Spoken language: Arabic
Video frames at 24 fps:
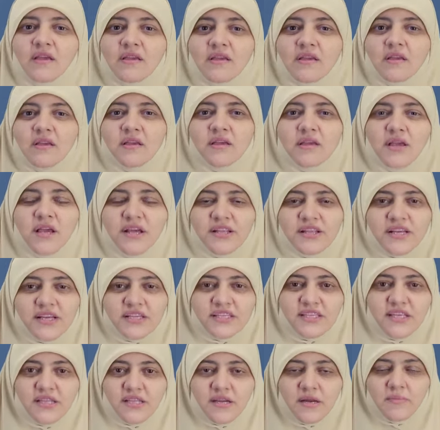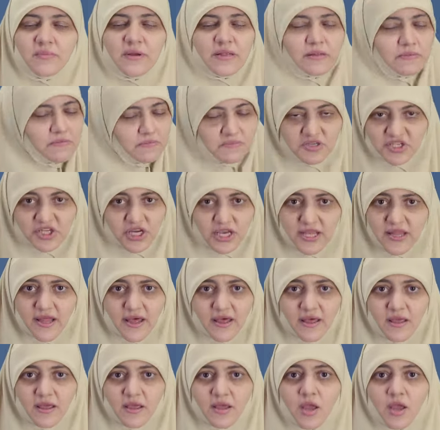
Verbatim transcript: يهتك ستر البيت مش كده